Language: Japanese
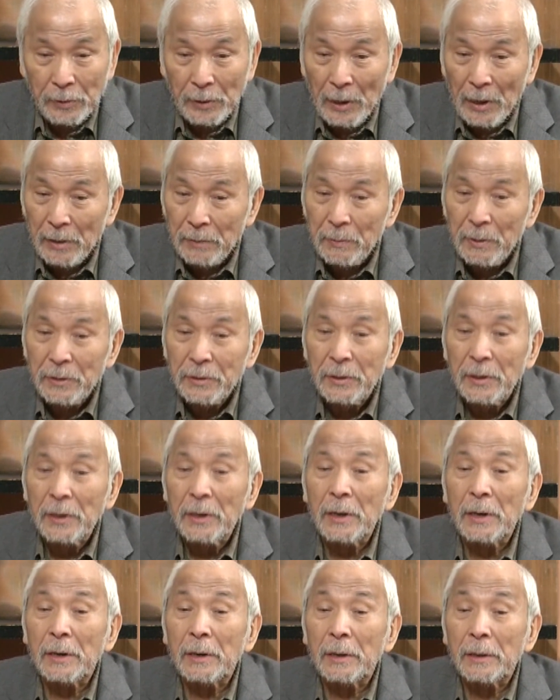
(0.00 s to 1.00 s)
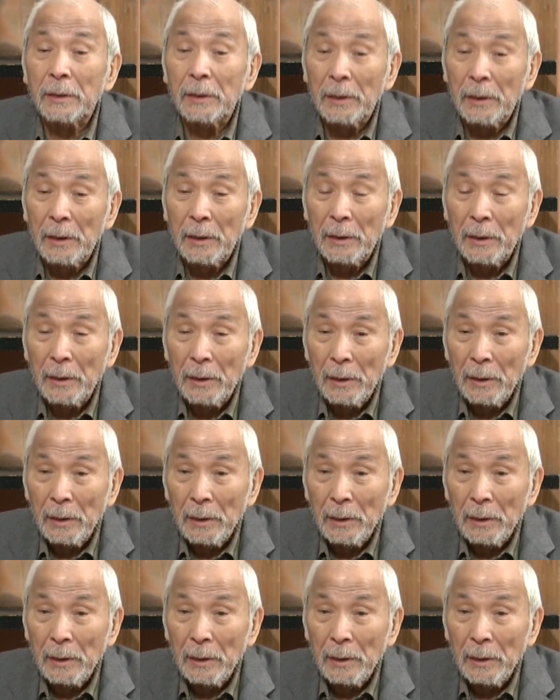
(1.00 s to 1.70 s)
にありませんからね、